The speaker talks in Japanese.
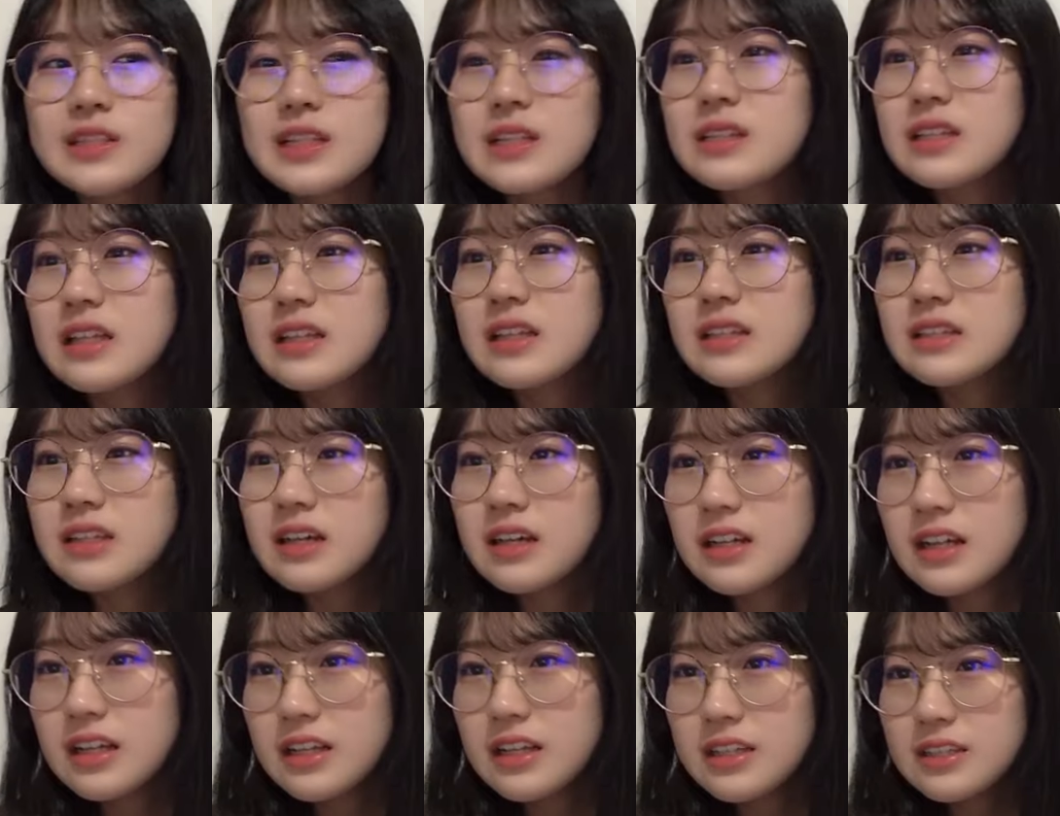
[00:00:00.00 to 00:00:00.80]
あ
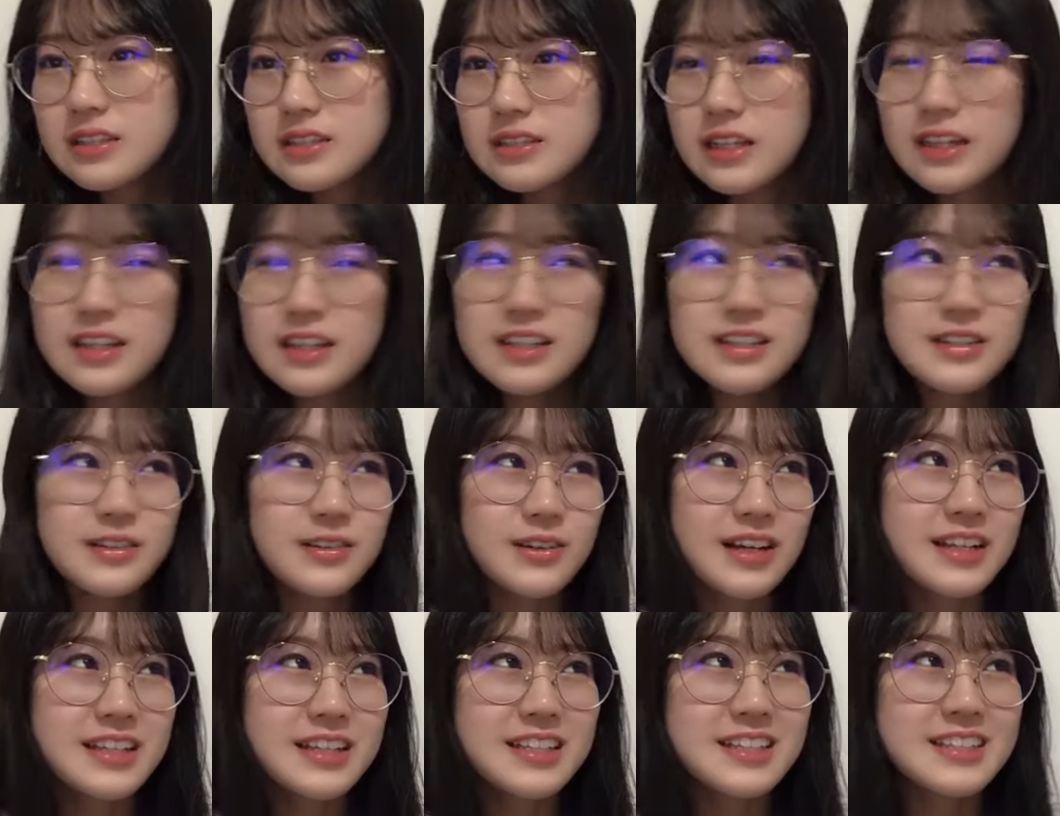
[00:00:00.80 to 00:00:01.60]
ちょうどそれだった
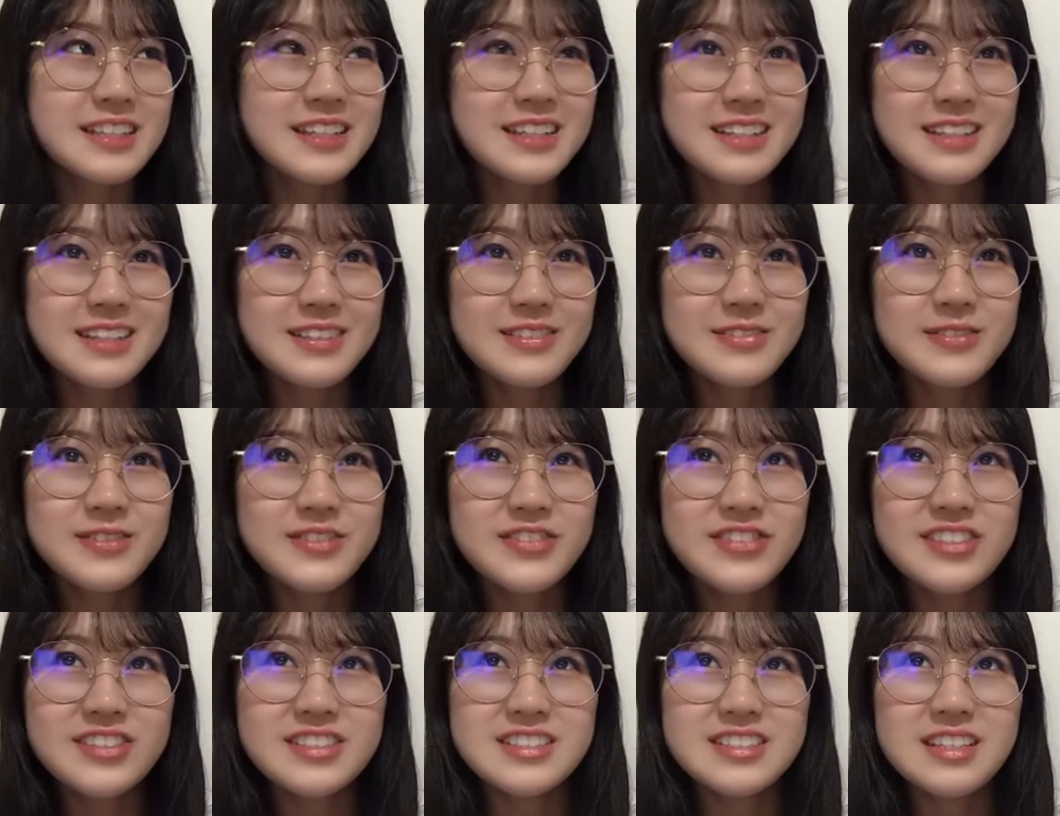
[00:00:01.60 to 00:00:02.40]
んだあ
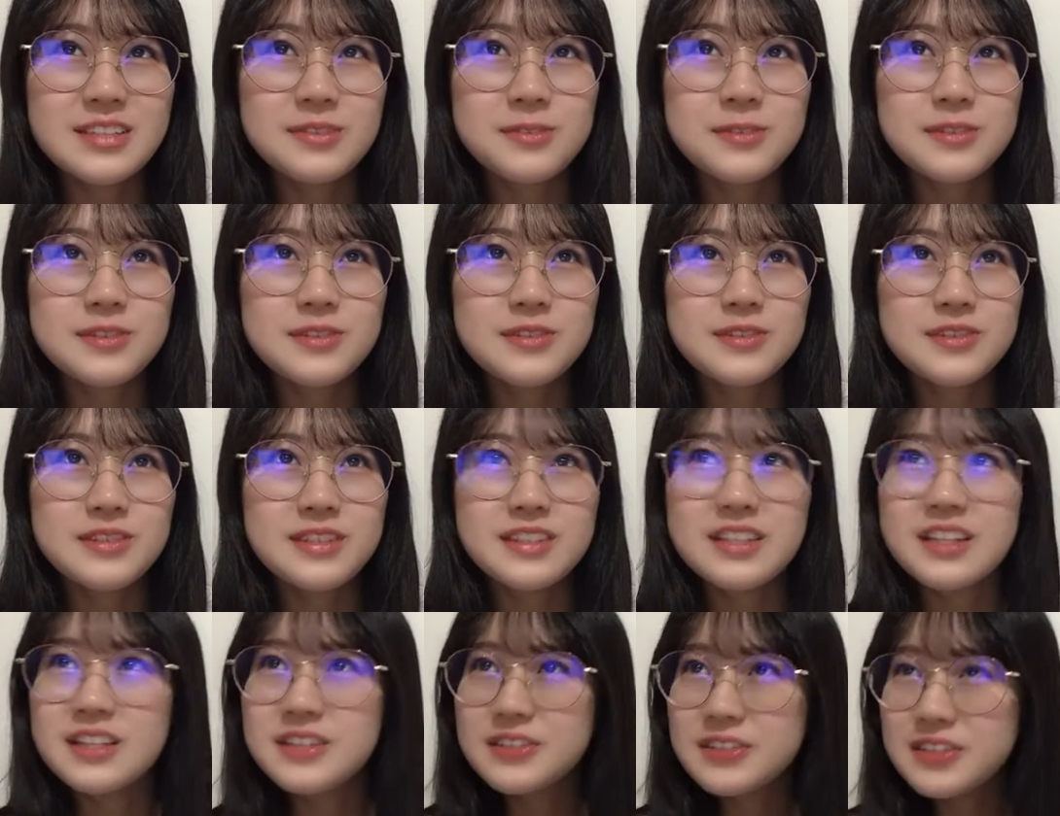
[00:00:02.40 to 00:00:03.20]
れ他にいたっ
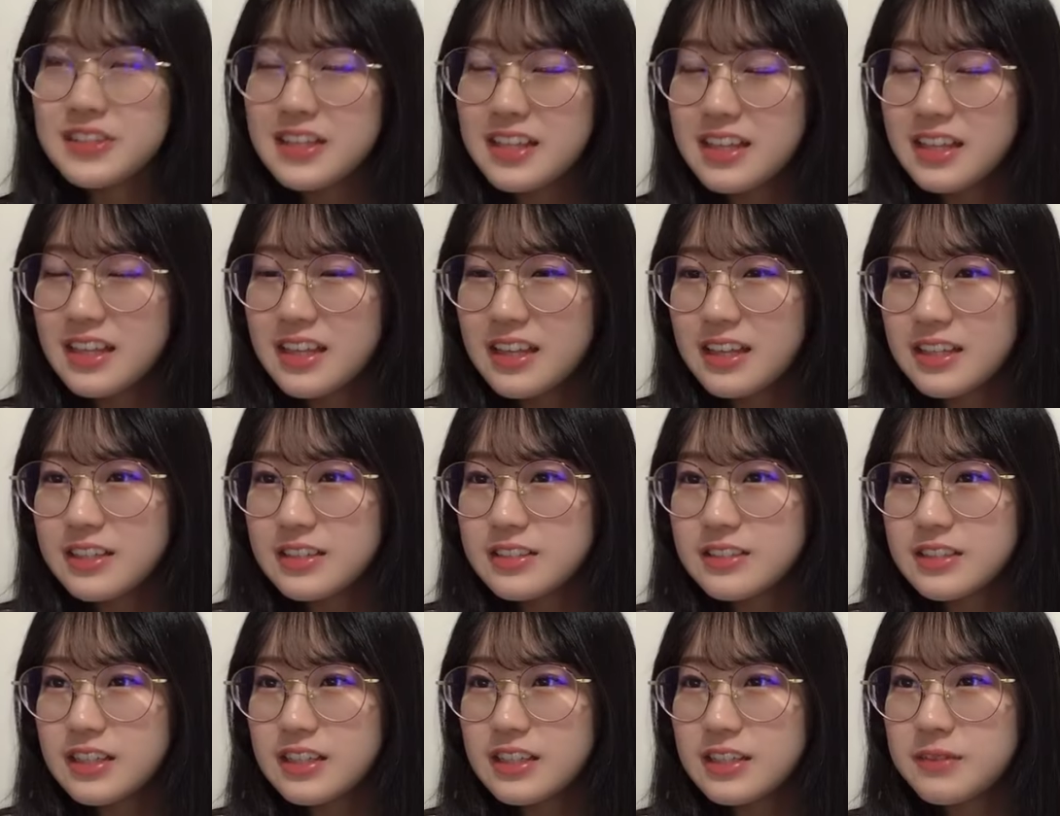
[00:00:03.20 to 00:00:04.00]
けもっと下の
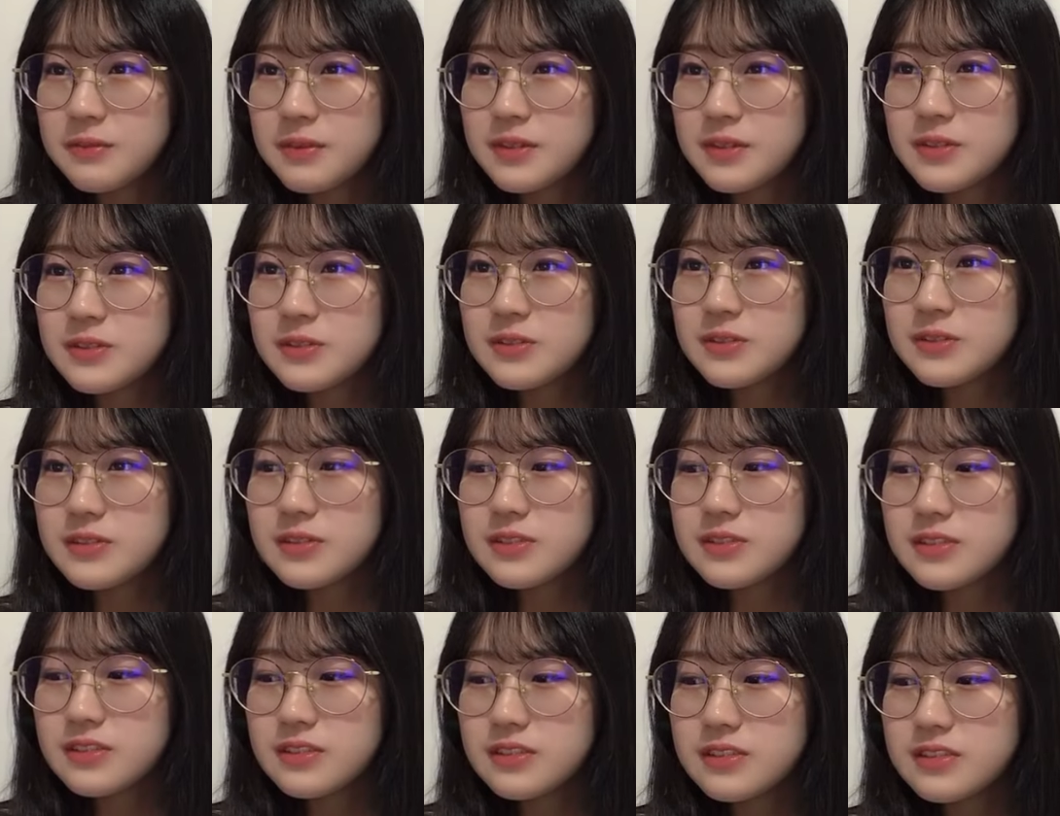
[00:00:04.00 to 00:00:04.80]
人いないよね
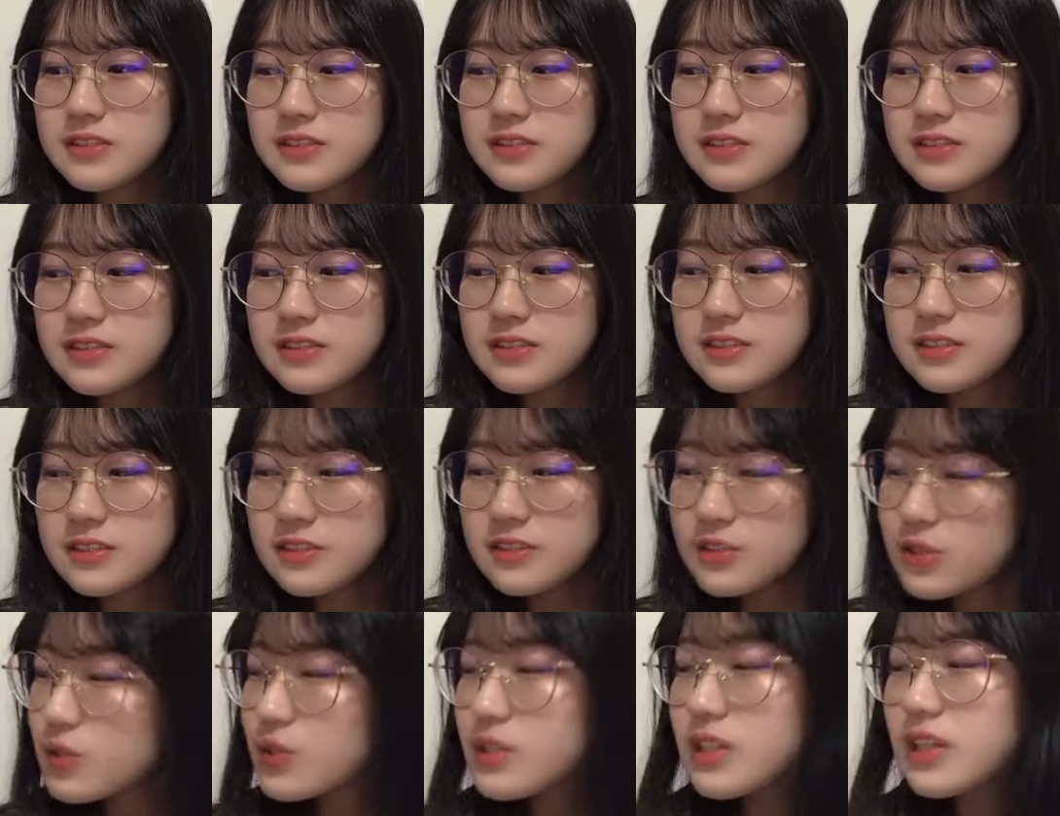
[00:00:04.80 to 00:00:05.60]
今
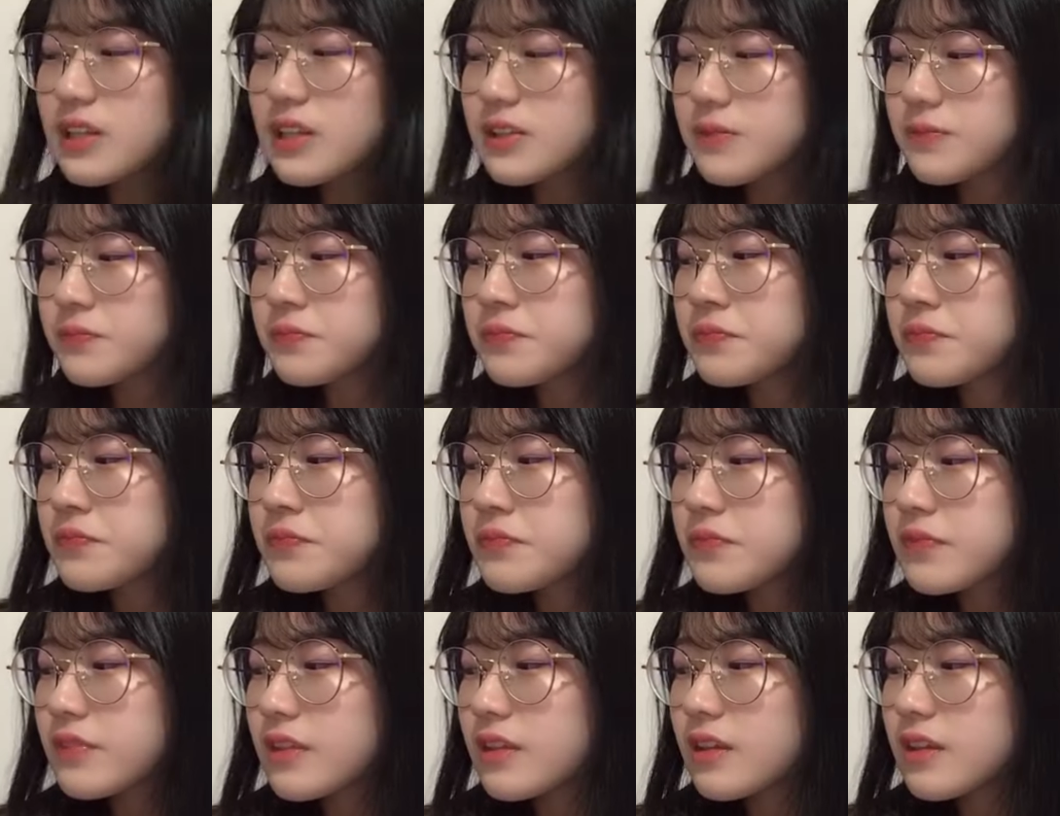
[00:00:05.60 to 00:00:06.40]
の
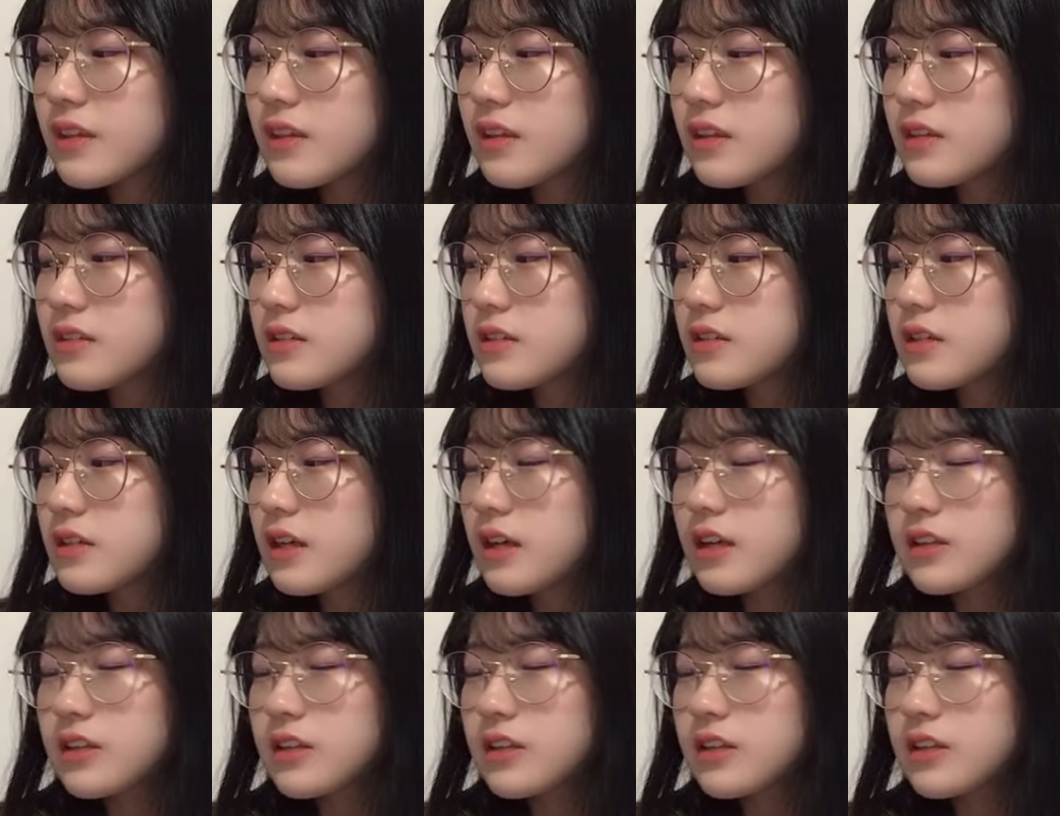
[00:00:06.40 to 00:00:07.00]
そうで